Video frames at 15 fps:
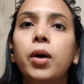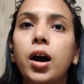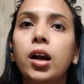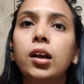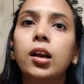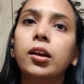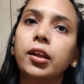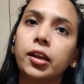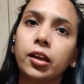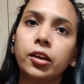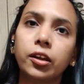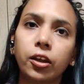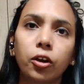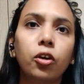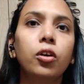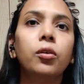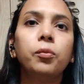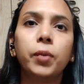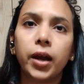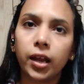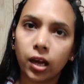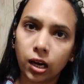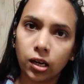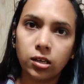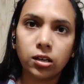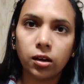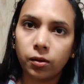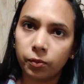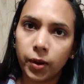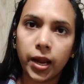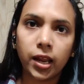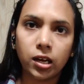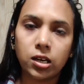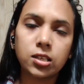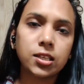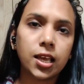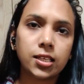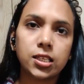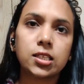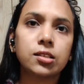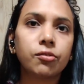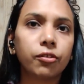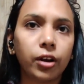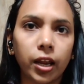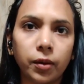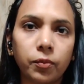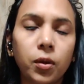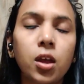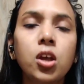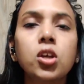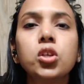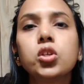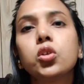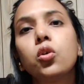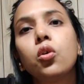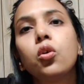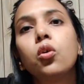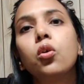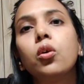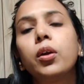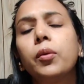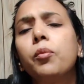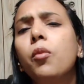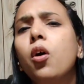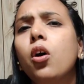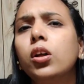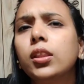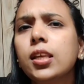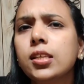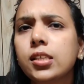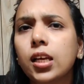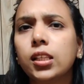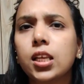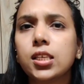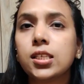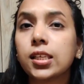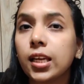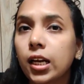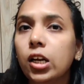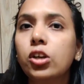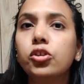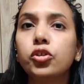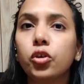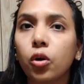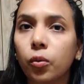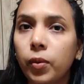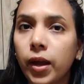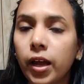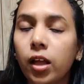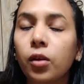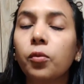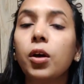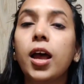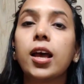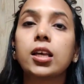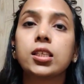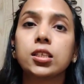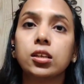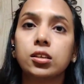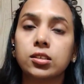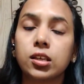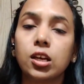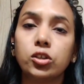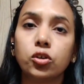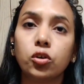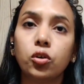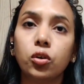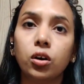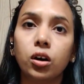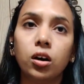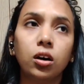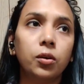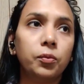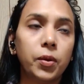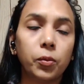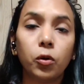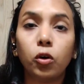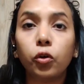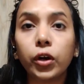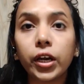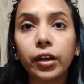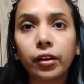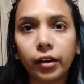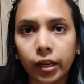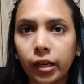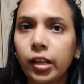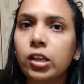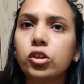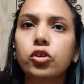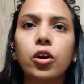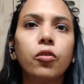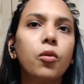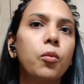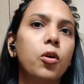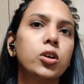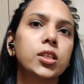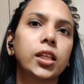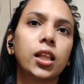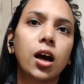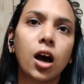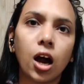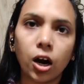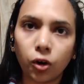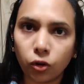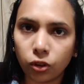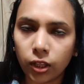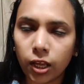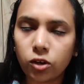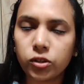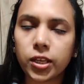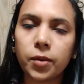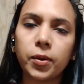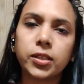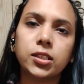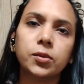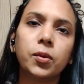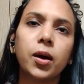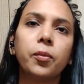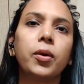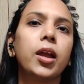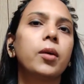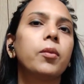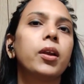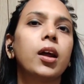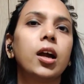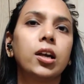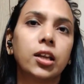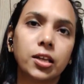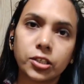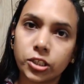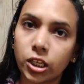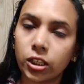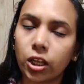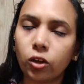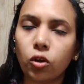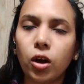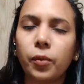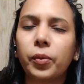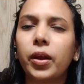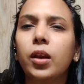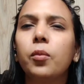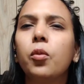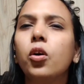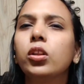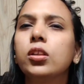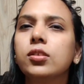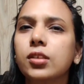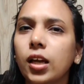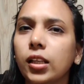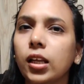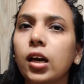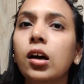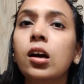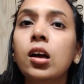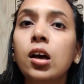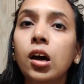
पार्ट आर टेकन केयर बाय बाय अस एज अ स्क्राइब सो so, बहुत ही ज़्यादा स्किल्ड जॉब है इसका जो आ, मैं बोलूँगी ट्रेनिंग जो है वो बहुत ज़्यादा हार्ड होती है उसके बाद जब आपका एक बार हार्ड टिक जाता है तो आपके लिए बहुत ज़्यादा